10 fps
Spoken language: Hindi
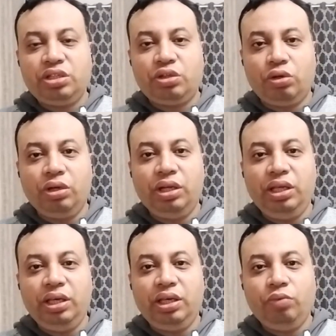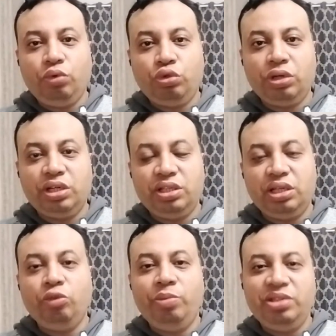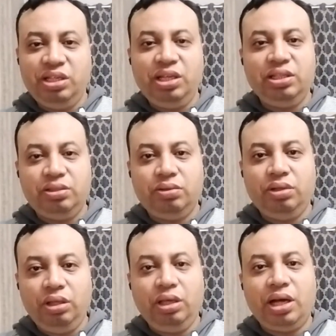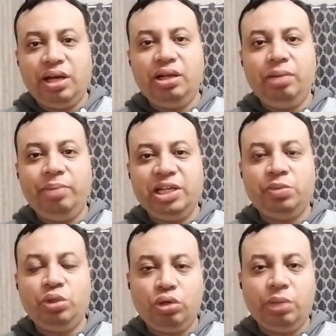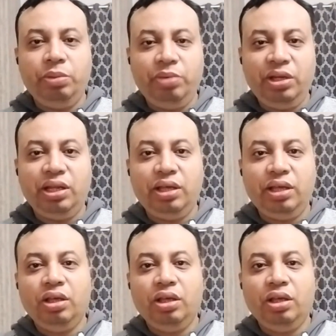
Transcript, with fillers: स्ट्रांग नहीं है कि वो उसको कर सकें वो बेसिकली एक हार्ड हिटर बैट्समैन तो कभी भी नहीं रहे